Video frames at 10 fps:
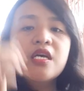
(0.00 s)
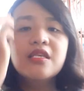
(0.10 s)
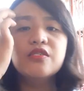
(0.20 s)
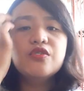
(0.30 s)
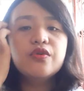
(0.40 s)

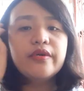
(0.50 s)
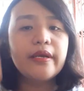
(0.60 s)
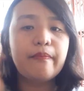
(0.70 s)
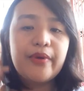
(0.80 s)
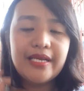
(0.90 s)
So,
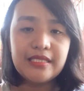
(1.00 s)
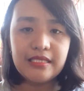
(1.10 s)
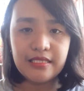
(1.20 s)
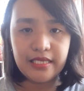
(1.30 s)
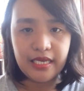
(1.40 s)
during
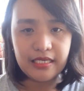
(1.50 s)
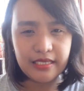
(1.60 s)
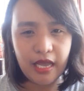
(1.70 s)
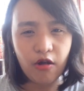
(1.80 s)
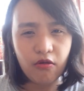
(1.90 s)
pregnancy
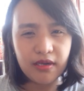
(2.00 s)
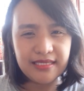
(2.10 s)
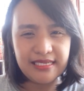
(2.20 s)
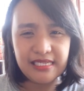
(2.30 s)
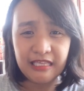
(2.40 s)
kasi, ako
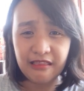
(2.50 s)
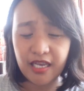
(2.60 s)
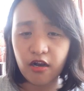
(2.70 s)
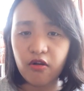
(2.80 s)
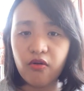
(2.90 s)
kasi hindi
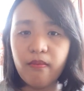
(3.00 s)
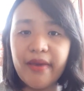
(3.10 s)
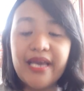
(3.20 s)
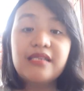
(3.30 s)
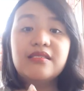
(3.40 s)
ako
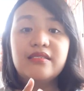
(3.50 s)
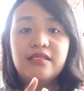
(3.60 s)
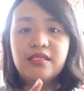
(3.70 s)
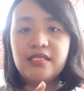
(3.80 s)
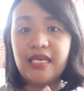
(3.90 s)

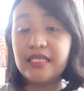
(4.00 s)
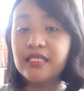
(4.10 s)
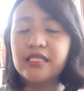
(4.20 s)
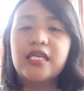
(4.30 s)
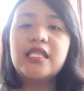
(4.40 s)

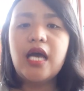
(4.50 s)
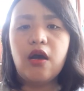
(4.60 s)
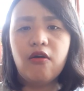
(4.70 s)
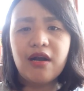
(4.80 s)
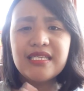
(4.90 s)
ma-exercise na
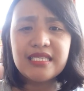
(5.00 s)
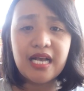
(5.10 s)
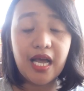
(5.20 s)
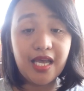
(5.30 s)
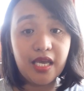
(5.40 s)
tao kasi
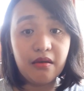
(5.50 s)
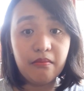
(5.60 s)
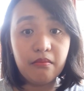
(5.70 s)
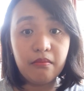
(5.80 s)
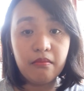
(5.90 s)
nga I
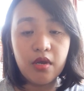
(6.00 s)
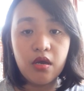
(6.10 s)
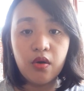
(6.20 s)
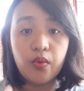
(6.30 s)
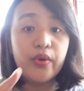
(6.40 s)
am
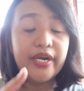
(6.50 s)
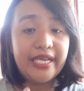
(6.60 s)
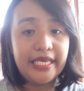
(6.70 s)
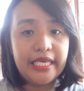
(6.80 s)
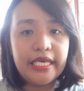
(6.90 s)

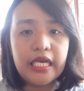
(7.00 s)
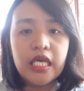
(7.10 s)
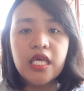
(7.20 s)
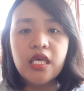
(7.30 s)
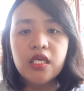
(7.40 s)
working.
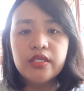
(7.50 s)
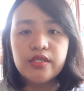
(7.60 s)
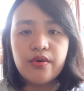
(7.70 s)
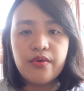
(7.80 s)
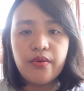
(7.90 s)

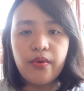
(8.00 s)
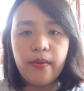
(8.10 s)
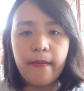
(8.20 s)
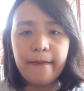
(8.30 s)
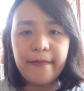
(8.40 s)

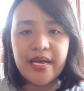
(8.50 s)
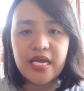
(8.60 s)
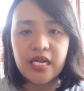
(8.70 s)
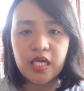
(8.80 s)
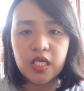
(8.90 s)
So,
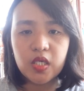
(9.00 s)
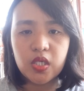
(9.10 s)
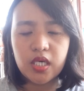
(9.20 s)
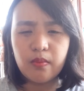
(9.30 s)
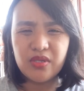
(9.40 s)
parang
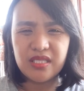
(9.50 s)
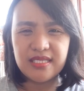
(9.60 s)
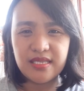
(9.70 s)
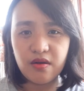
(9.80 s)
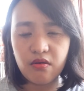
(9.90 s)
nung
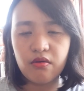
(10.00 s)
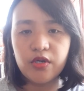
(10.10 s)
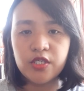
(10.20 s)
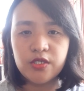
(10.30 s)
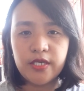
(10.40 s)
nabuntis ako,
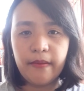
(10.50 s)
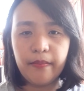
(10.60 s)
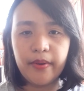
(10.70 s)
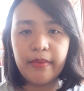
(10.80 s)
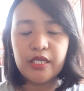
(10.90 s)
so
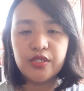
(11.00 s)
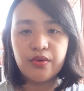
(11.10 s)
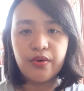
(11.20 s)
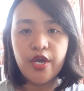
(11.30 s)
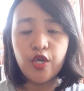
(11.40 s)
syempre
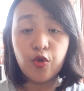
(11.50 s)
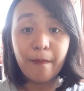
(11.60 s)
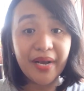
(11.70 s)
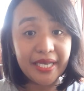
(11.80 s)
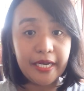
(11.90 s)
medyo yung
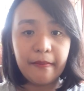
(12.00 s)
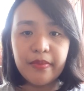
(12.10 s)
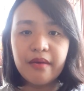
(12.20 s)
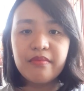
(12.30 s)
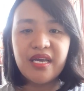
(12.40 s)

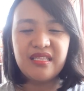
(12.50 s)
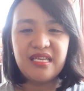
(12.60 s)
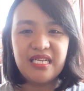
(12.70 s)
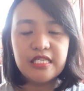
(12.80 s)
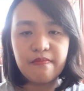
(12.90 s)
pakiramdam
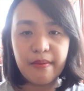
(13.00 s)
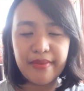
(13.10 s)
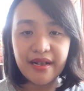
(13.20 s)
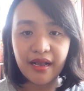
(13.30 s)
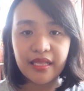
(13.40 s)
natin is
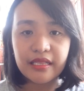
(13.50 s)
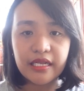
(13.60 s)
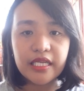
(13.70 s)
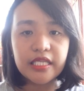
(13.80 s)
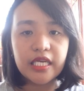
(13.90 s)
mabigat,
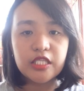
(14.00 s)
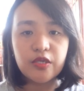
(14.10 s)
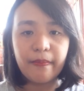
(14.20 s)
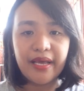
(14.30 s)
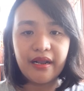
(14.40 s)
ganyan.
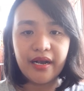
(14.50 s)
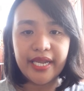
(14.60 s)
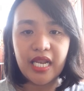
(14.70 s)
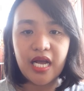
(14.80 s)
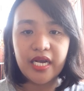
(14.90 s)
So, parang
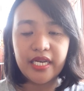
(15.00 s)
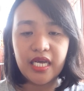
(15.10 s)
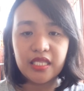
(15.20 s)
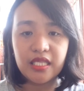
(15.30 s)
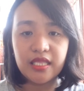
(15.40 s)
kailangan
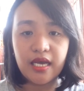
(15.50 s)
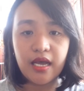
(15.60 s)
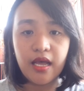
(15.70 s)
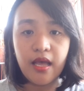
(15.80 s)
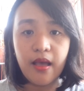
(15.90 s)
natin na
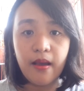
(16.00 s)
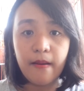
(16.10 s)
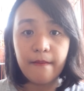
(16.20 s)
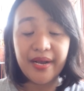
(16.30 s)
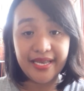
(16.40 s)

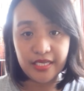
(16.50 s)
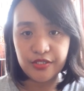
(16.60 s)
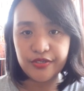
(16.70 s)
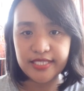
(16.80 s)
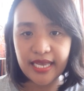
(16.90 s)

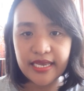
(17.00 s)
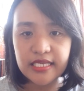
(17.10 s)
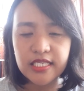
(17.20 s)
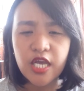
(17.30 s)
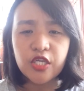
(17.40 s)
mag-exercise.